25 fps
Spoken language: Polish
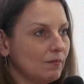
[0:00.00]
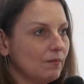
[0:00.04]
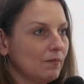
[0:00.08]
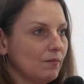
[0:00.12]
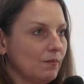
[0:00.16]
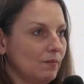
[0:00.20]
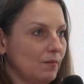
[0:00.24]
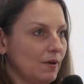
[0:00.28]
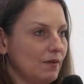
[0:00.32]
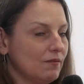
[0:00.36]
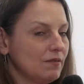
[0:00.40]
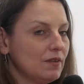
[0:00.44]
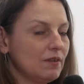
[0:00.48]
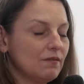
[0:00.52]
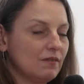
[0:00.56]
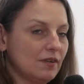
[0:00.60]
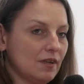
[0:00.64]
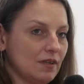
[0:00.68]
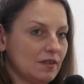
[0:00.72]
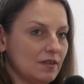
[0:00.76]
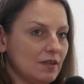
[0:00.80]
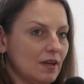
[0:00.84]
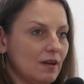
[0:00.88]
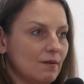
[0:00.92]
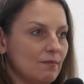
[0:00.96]
Pewnie
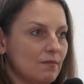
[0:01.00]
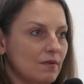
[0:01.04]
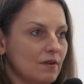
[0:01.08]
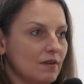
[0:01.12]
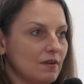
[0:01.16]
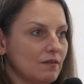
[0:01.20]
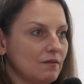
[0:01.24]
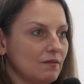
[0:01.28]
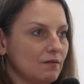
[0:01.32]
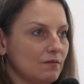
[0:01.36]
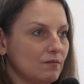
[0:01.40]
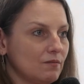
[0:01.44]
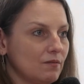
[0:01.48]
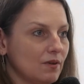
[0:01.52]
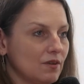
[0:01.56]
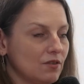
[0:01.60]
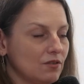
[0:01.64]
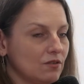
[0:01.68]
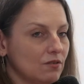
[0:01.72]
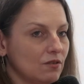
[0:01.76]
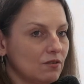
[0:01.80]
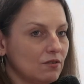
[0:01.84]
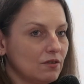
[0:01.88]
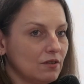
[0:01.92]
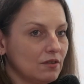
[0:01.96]
wracamy
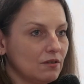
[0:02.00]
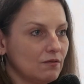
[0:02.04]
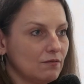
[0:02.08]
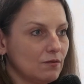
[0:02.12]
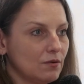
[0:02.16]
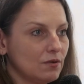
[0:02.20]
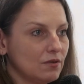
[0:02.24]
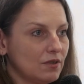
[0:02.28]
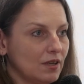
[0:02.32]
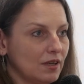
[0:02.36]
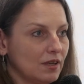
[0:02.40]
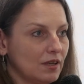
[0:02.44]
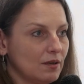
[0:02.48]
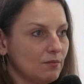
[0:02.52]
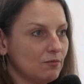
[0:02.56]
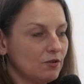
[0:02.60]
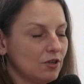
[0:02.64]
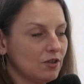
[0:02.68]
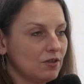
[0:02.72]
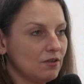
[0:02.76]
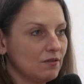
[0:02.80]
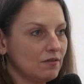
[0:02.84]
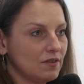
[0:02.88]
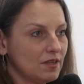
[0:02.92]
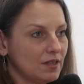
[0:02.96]
właśnie do tych dwóch takich
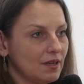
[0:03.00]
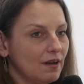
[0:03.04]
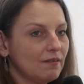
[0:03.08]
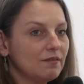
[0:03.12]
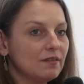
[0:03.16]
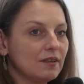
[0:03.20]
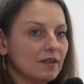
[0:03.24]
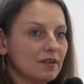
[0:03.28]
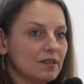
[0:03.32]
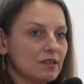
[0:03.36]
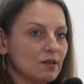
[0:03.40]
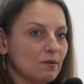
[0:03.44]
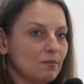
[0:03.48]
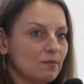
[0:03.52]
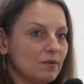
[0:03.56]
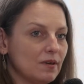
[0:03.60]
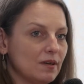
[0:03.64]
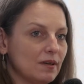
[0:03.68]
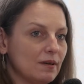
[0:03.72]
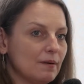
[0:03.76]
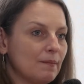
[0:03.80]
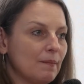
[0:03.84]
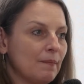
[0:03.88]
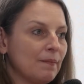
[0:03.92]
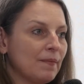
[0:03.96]
przeciwstawnych
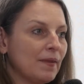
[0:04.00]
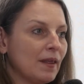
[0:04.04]
sobie